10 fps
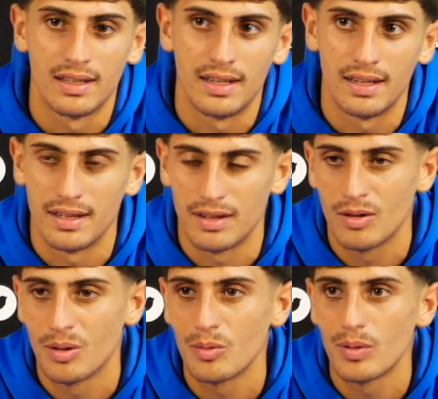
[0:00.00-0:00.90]
E
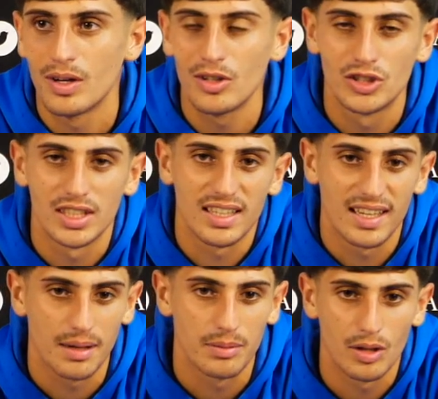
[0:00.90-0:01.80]
comunque oggi è
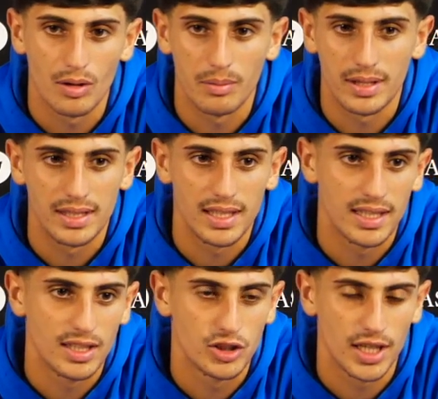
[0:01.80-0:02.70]
capitata una partita
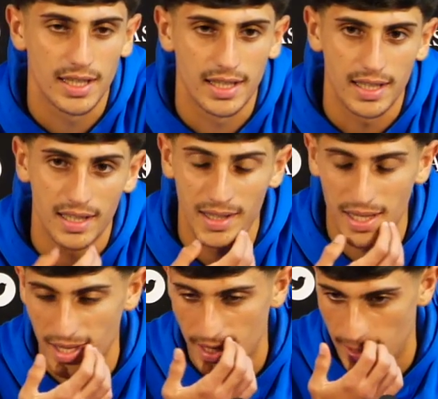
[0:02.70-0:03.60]
del genere.
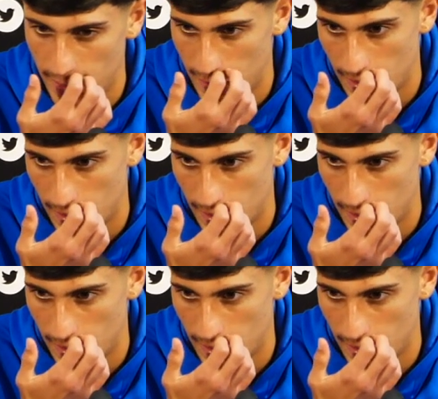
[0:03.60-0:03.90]
E